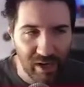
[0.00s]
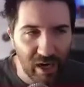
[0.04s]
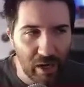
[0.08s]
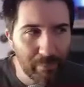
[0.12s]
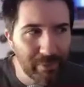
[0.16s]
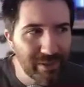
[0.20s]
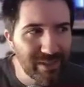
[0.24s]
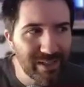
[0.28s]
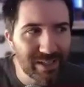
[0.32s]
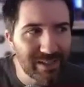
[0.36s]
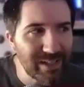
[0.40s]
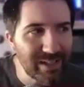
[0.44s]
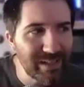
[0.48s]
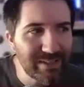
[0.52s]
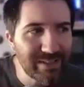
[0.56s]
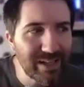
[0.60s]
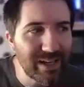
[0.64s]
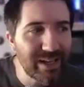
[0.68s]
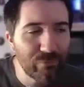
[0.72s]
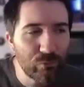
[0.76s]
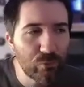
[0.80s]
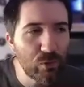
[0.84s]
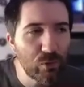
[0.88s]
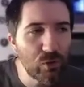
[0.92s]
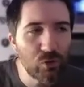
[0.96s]
Claramente
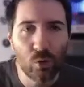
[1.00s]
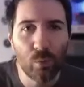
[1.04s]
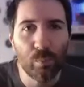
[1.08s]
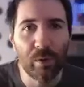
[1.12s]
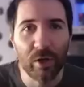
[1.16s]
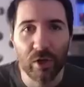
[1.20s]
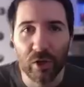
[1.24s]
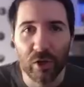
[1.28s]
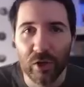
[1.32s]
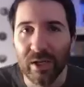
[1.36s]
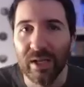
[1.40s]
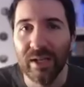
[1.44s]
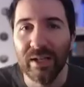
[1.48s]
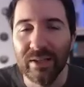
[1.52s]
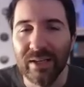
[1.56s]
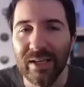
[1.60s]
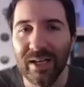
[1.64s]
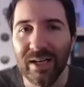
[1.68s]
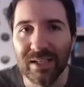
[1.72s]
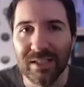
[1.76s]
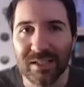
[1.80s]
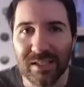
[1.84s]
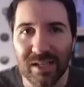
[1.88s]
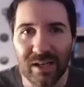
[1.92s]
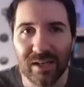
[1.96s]
Atlanta fue superior en el
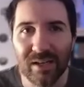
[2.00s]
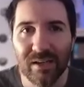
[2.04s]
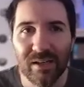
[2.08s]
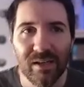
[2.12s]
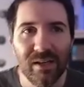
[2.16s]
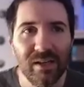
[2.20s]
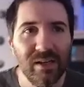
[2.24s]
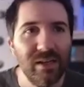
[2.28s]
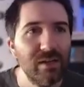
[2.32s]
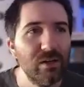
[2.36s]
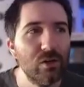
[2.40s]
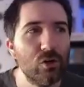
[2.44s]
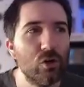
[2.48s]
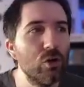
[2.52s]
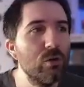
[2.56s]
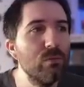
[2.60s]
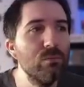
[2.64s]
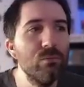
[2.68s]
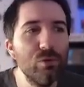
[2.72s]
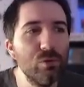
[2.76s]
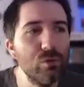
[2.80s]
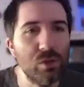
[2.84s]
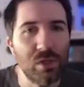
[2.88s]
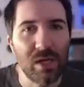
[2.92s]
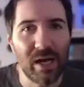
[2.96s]
día de ayer,
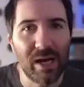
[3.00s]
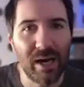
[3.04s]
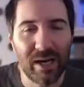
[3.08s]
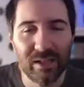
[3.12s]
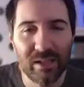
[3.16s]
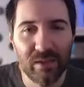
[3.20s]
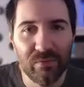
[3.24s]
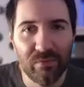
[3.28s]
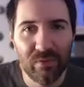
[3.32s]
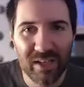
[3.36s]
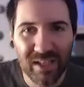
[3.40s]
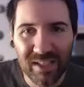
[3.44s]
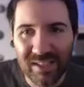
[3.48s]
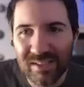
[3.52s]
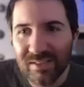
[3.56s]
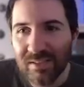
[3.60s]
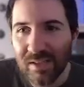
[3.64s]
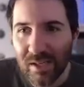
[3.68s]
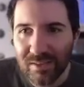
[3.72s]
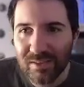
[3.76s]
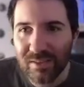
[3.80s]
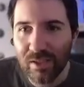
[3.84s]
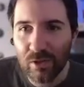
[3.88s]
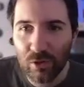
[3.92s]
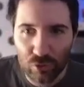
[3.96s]
con mucha
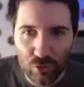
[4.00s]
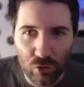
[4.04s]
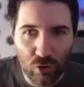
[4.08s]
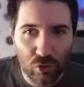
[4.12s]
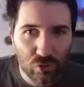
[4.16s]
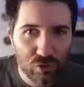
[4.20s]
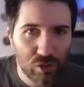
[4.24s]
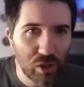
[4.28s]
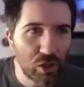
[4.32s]
diferencia y se notó.